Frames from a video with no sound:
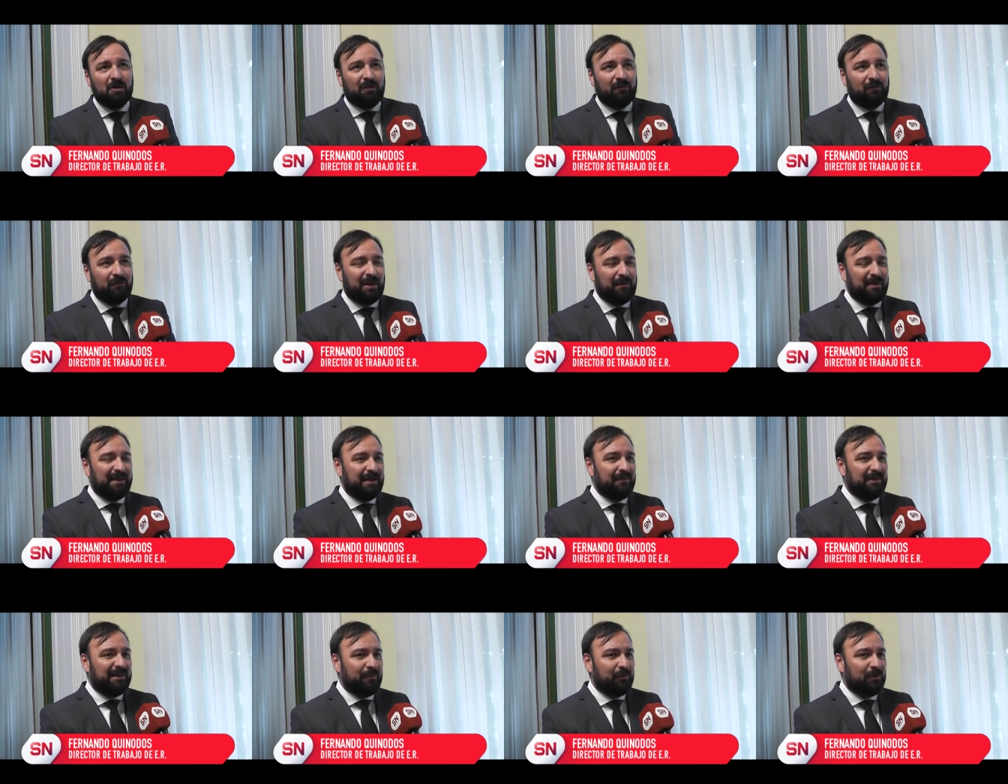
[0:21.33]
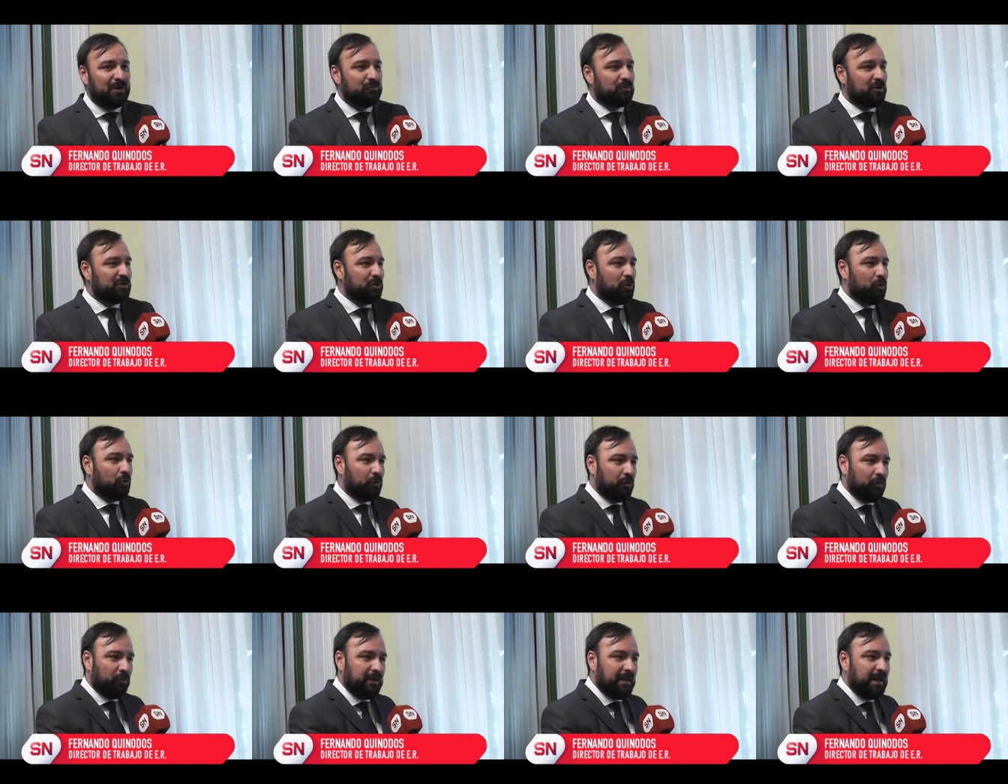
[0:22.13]
fundamentalmente por una situación que
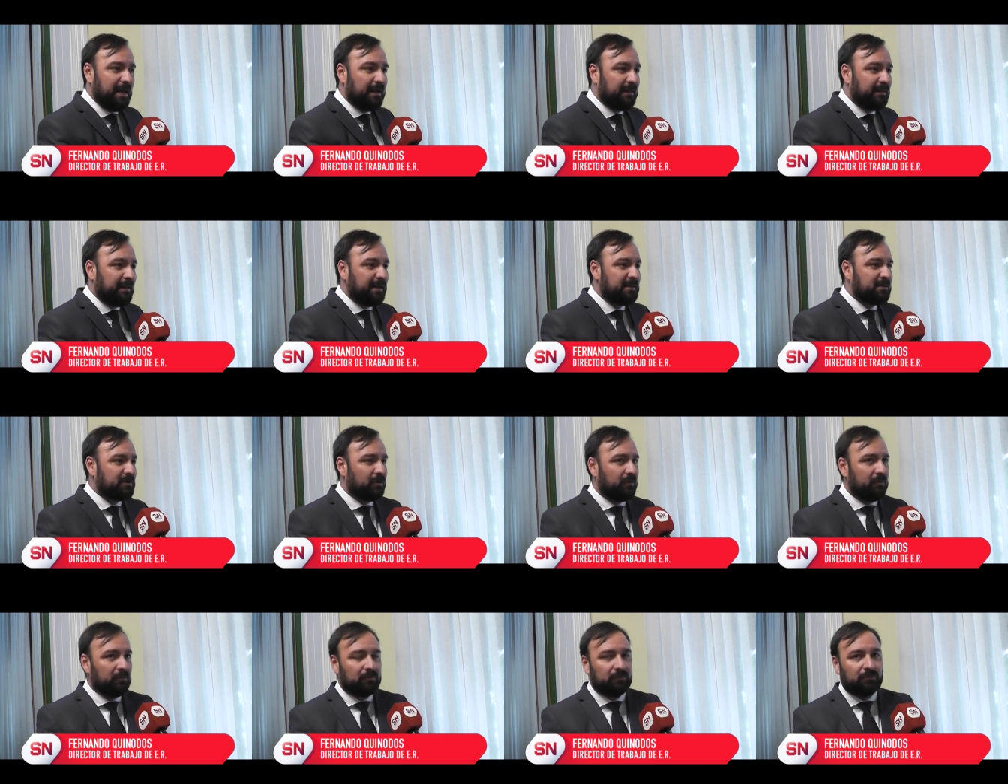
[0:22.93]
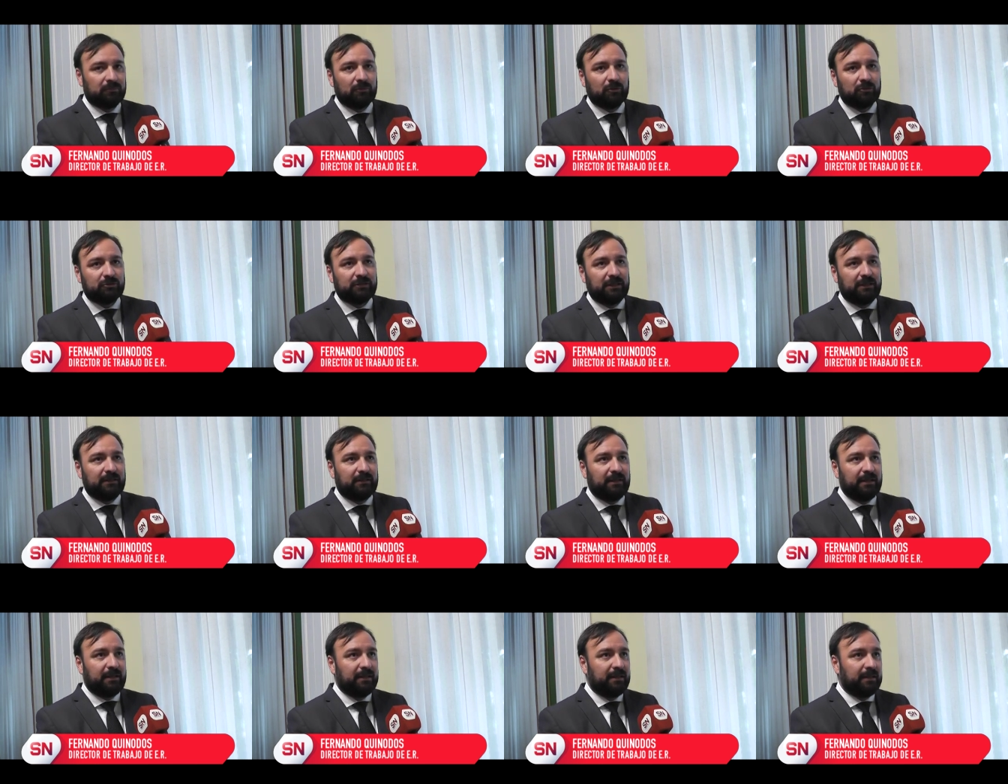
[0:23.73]
ocurrió unos días atrás con un
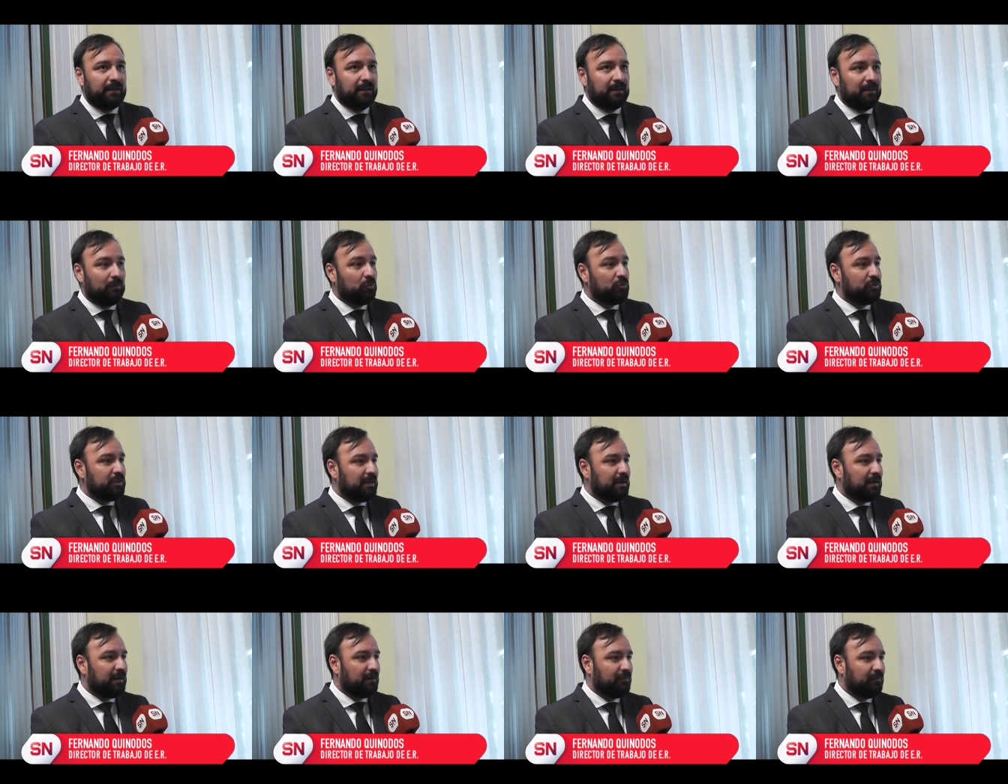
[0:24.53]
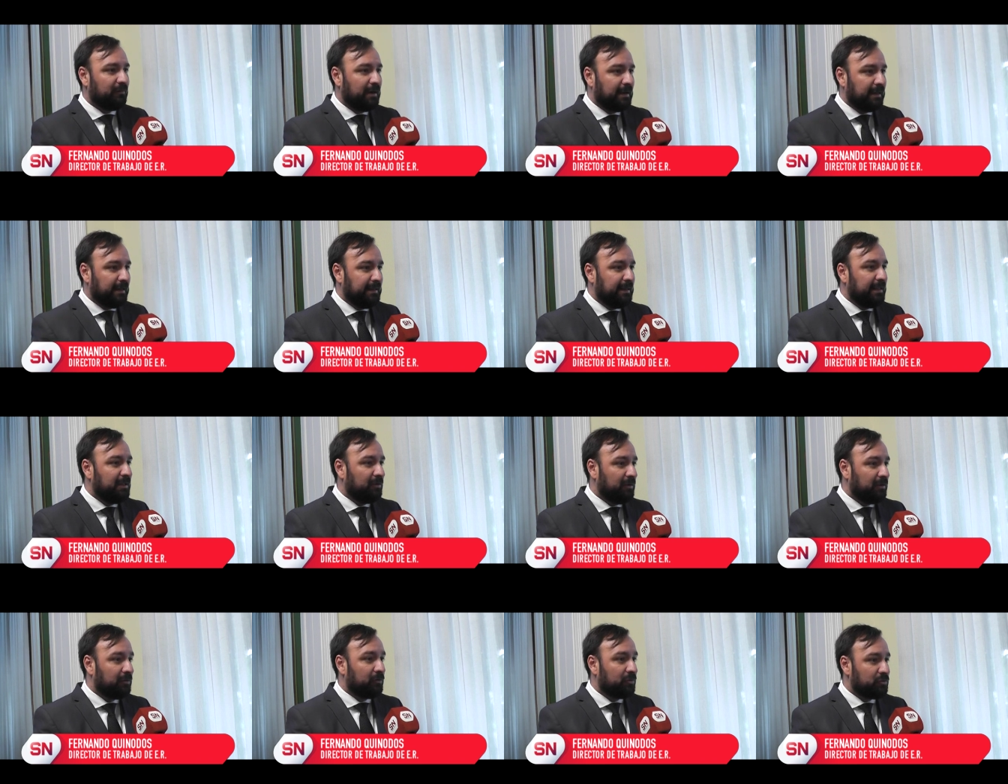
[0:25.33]
docente de música que fue
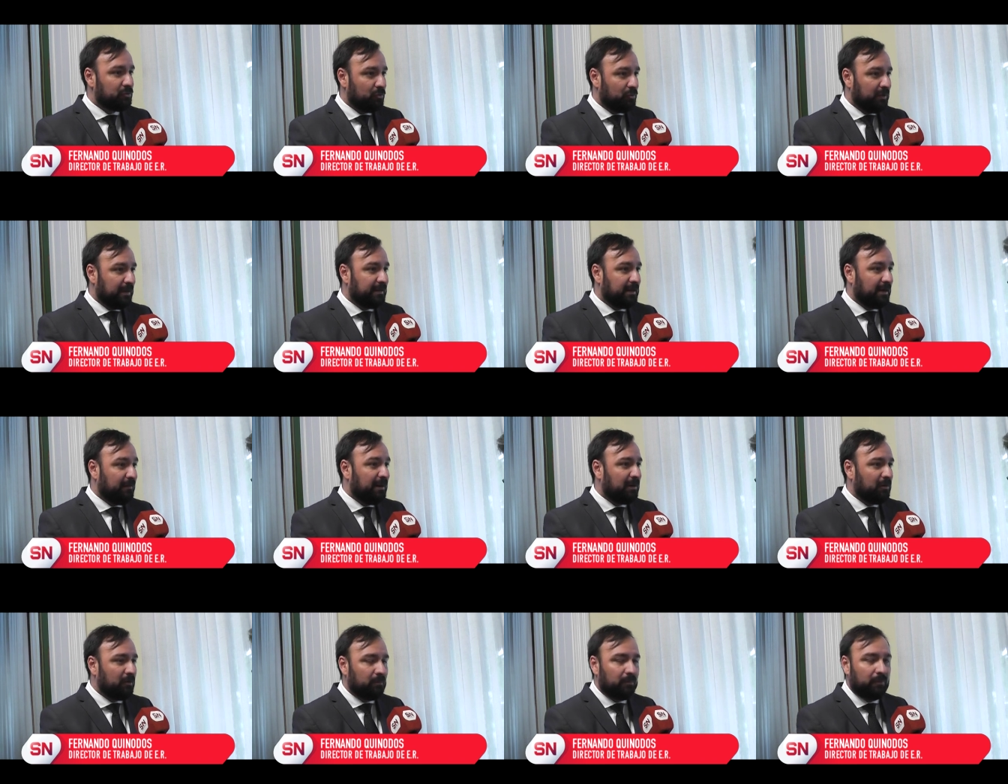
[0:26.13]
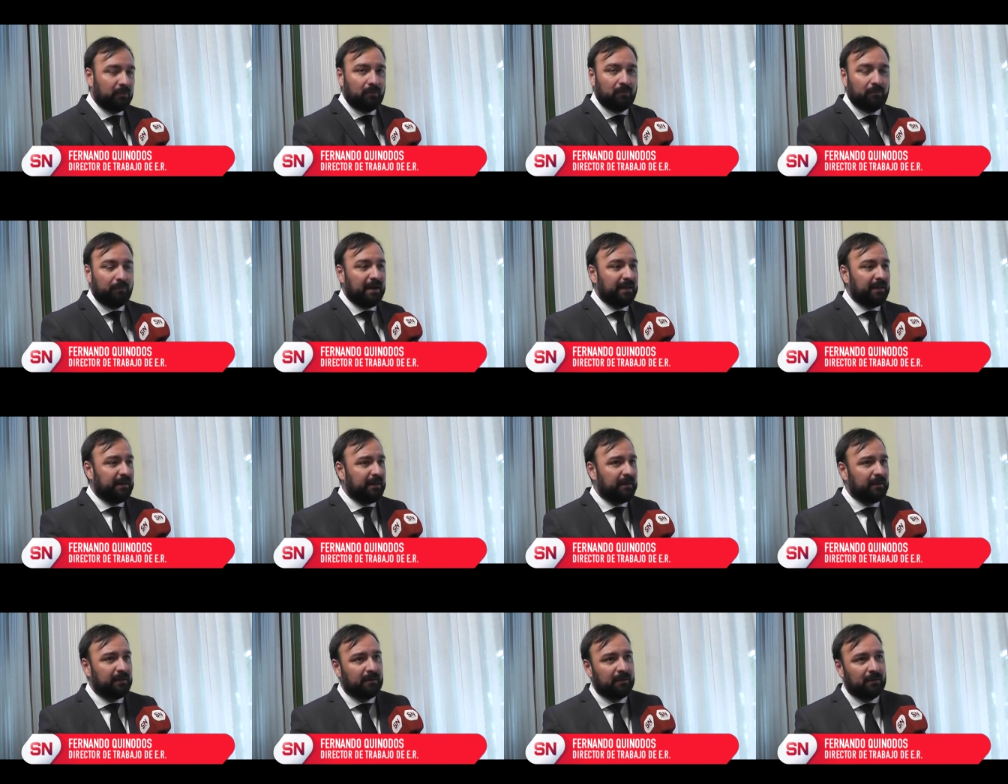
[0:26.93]
agredido dentro de su lugar de trabajo por un
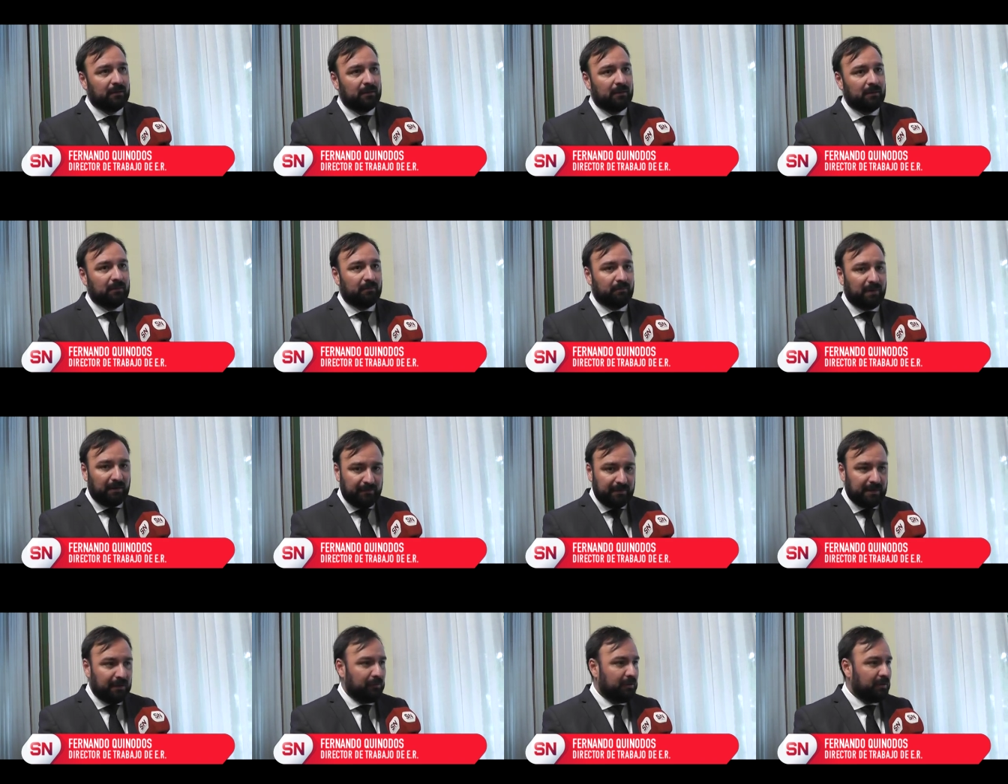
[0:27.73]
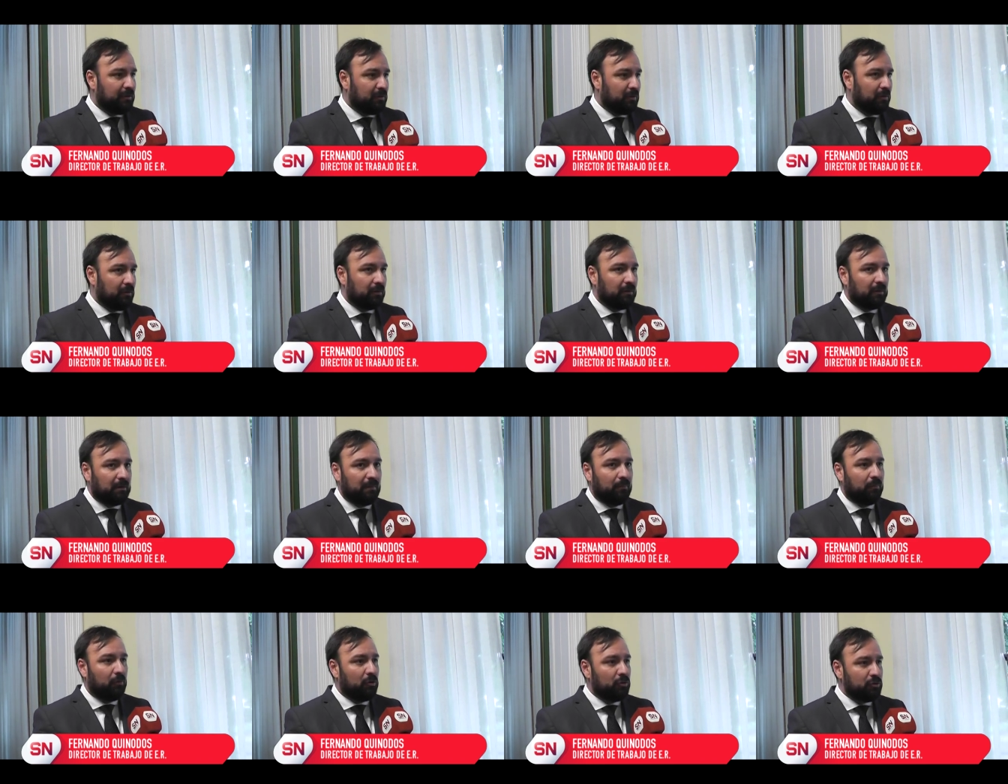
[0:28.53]
padre para brindarle nuestro
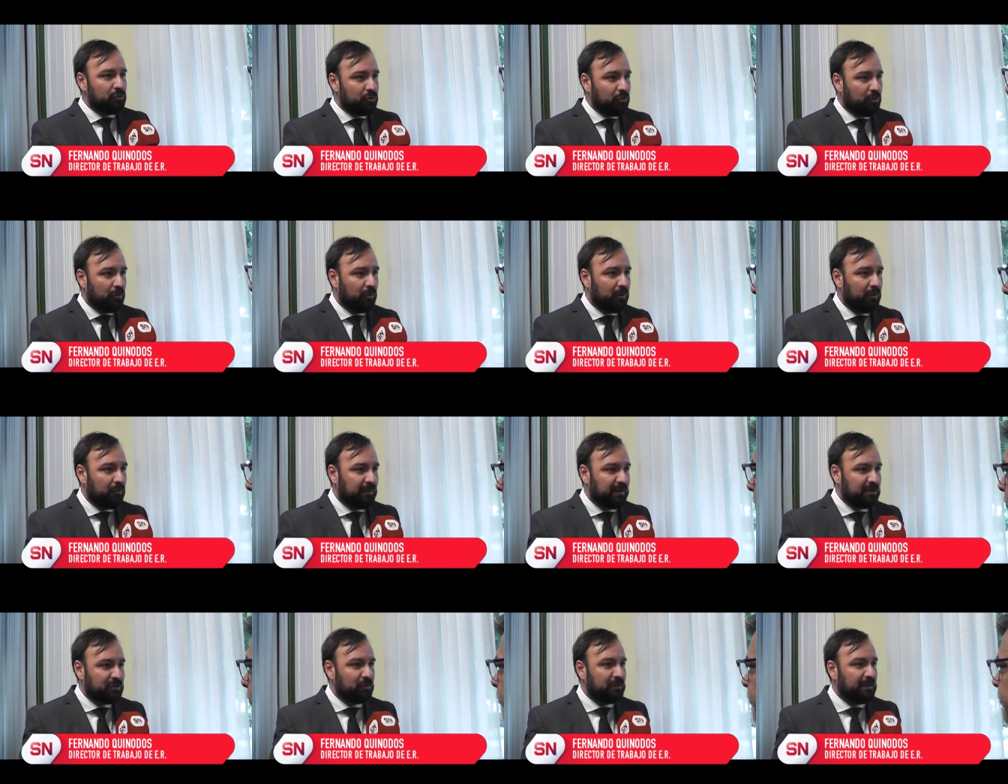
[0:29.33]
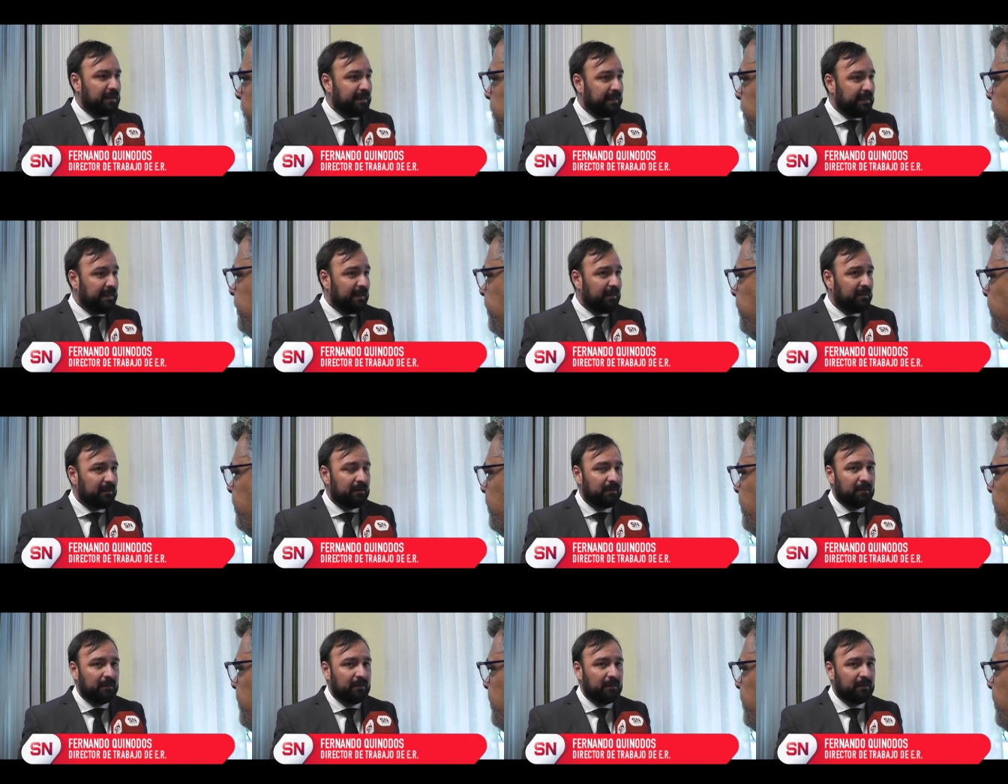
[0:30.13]
apoyo y nuestra solidaridad.